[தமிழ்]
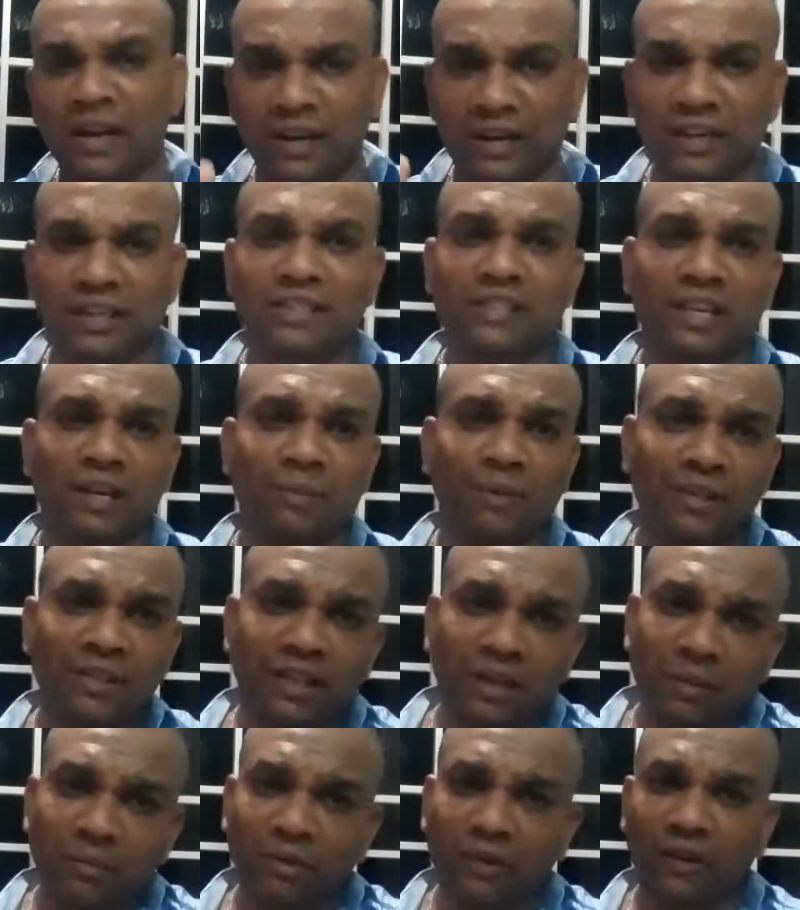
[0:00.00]
நிச்சயமாக
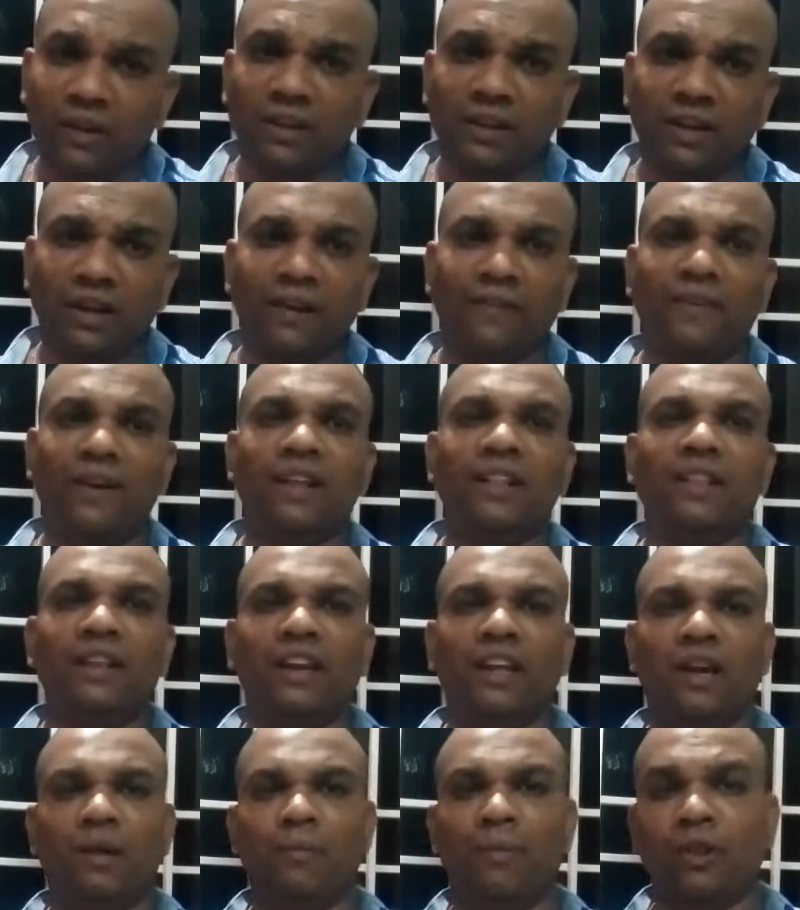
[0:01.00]
திரும்பி வர்றதுக்கான வழி
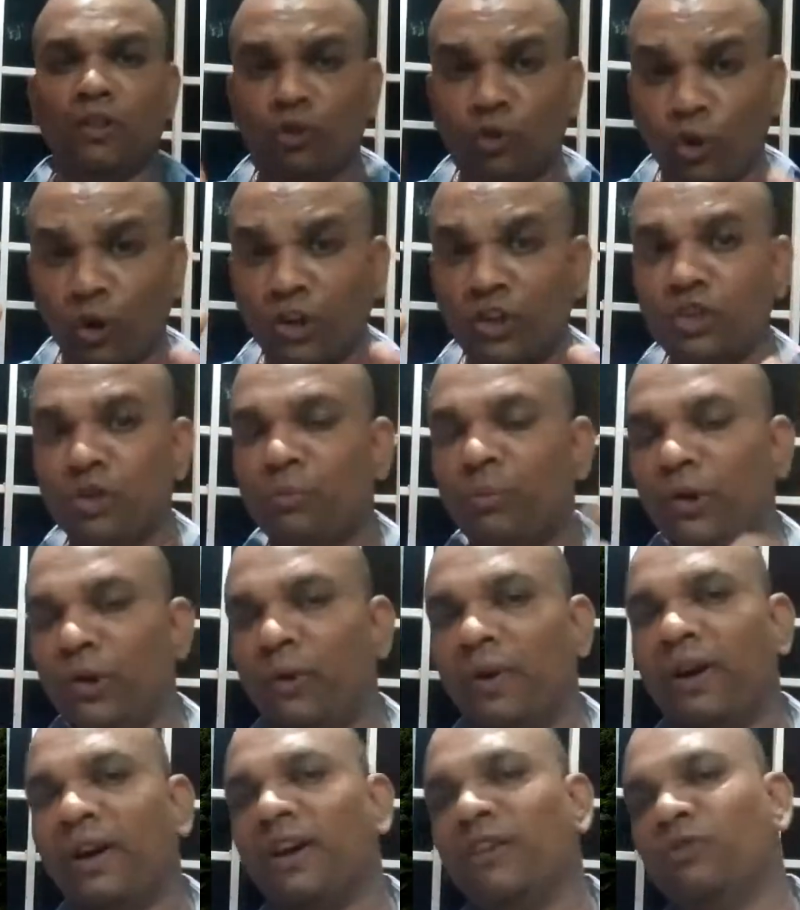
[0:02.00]
தெரியாமல் தொலைஞ்சு
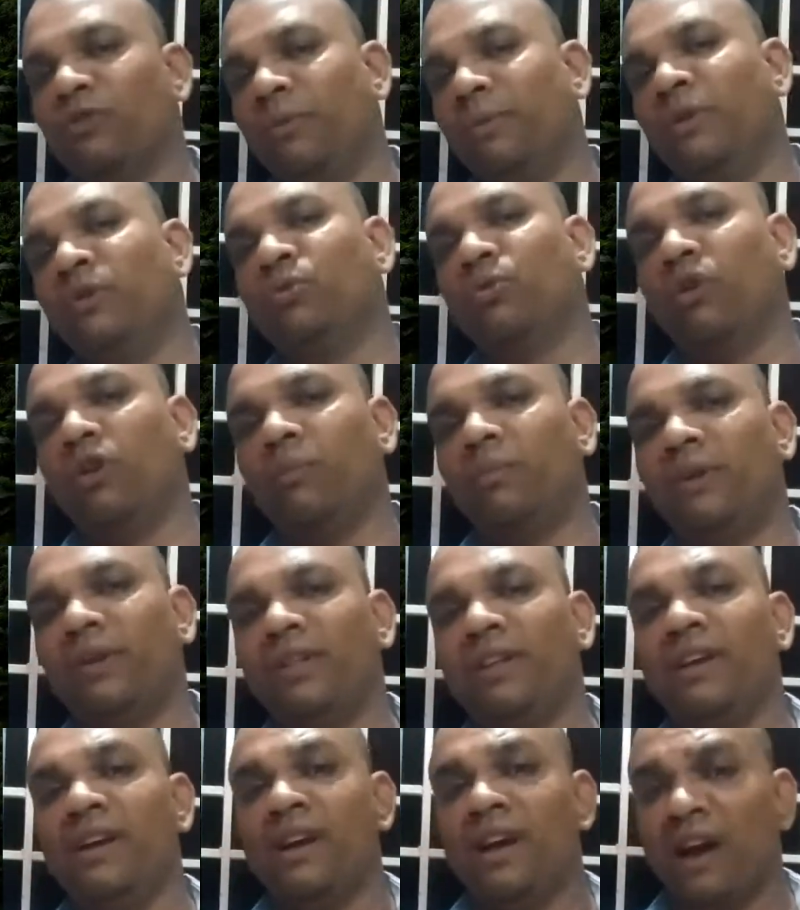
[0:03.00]
போயிடுவாங்க அப்படின்னு சொல்லப்படுது
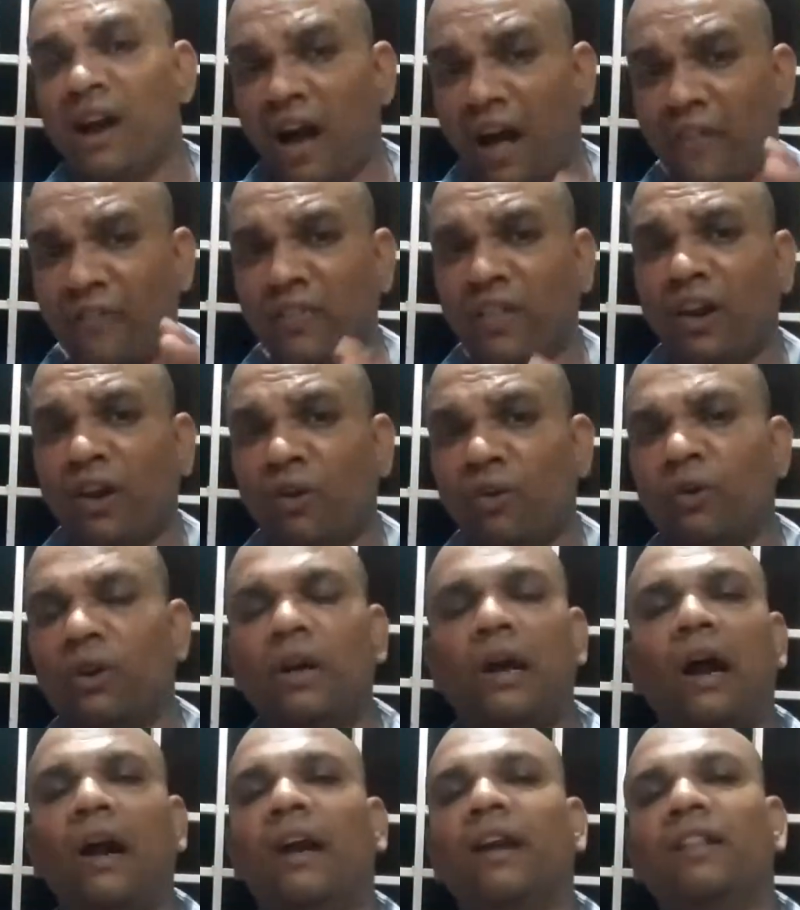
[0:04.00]
அந்த அளவுக்கு
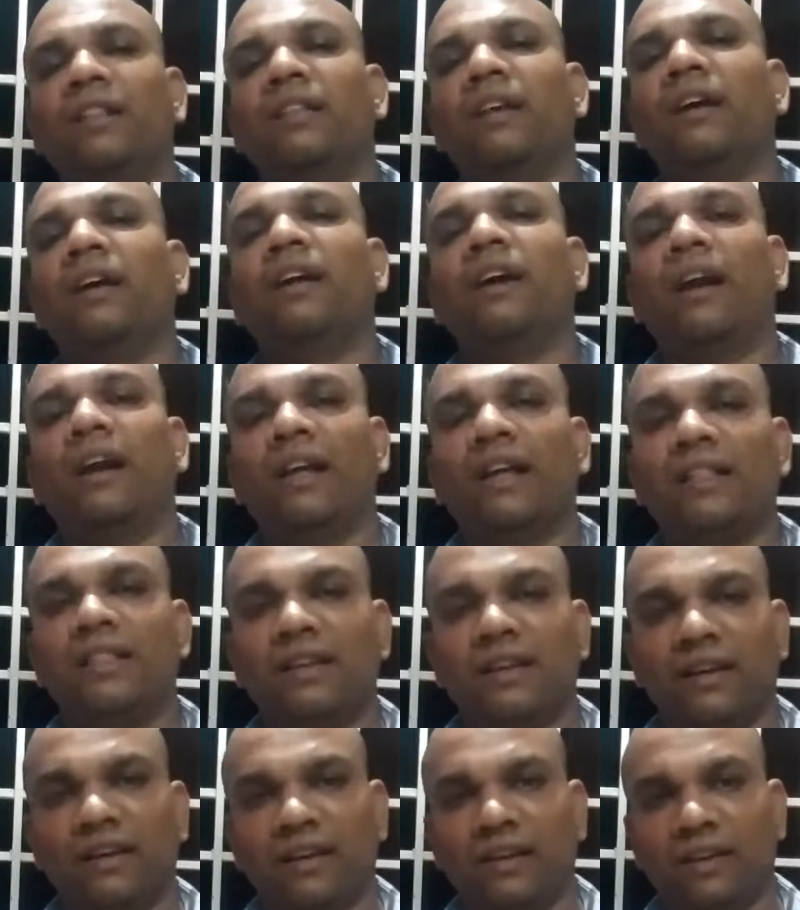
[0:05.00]
அடர்த்தியான அலையாத்தி
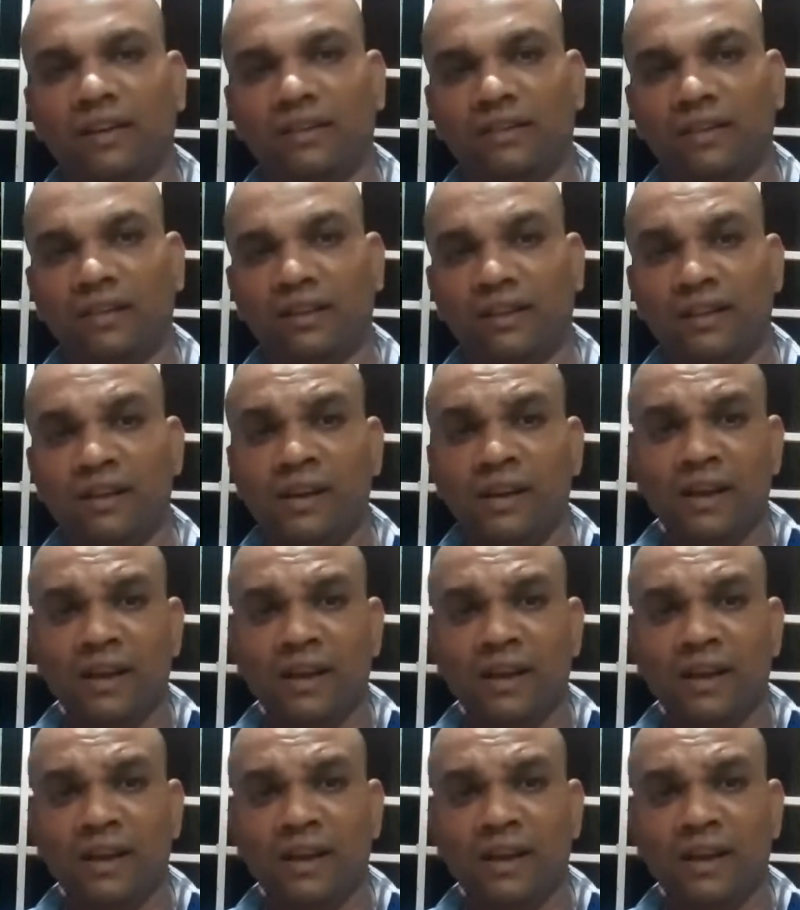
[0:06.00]
காடுகள் இருந்திருக்கு